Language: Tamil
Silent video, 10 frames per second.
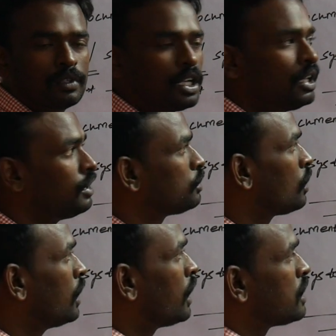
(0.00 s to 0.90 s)
ஓகே ஸோ
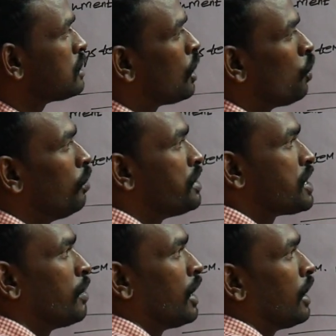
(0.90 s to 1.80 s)
அதான் நான் எஸ்ஆர்னு
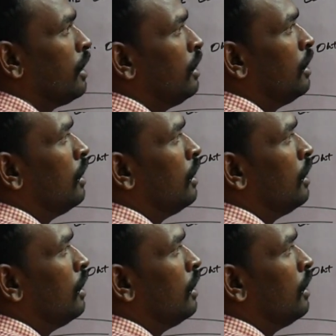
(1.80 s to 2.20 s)
மென்ஷன் பண்ணியிருக்கேன்